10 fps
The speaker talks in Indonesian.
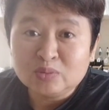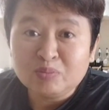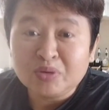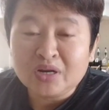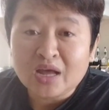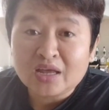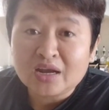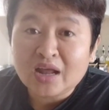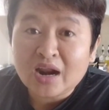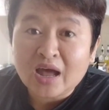cuman
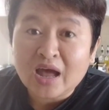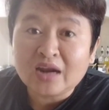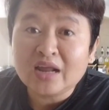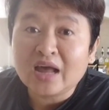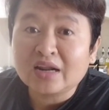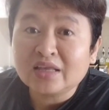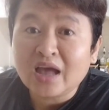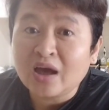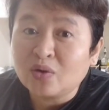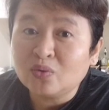pendakian ala
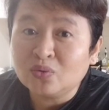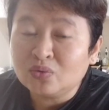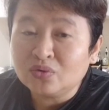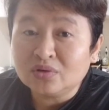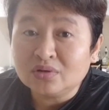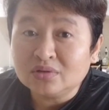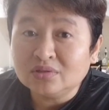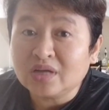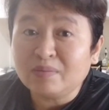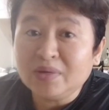kadarnya aku
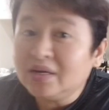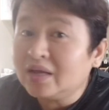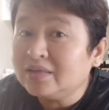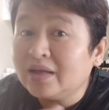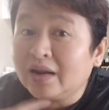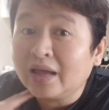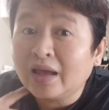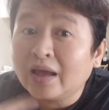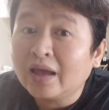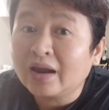jaminannya
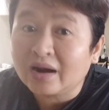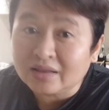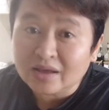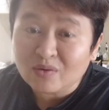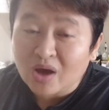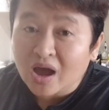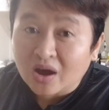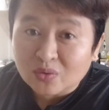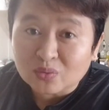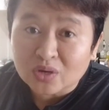leher
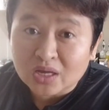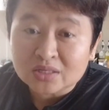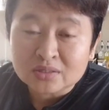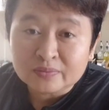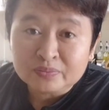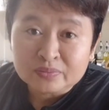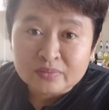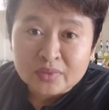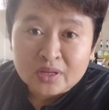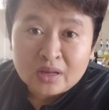nyawa aku guys
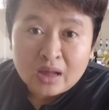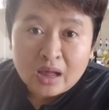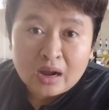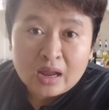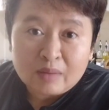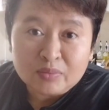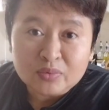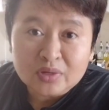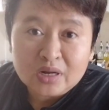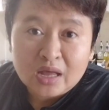
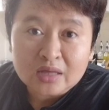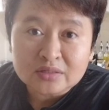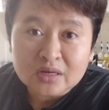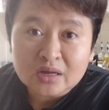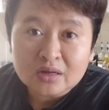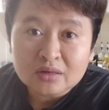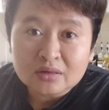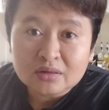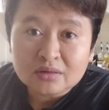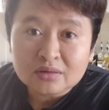alhamdulillah aja
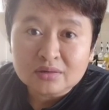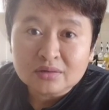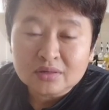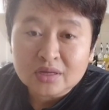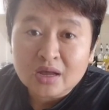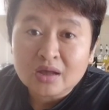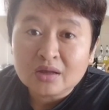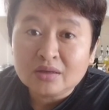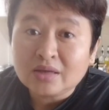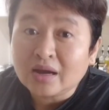ya
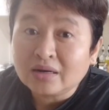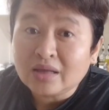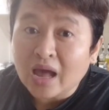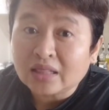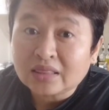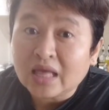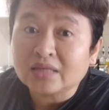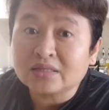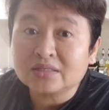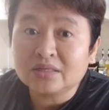yang di
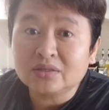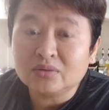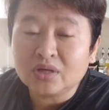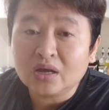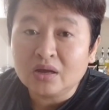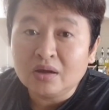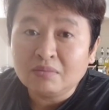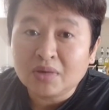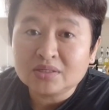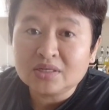atas gitu ya
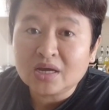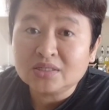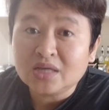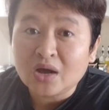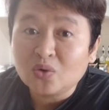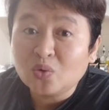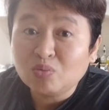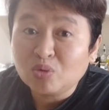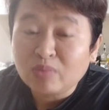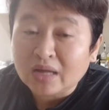masih ngasih aku
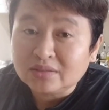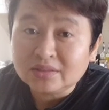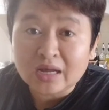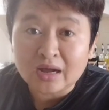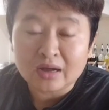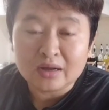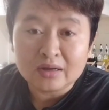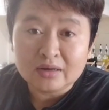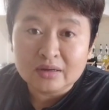umur panjang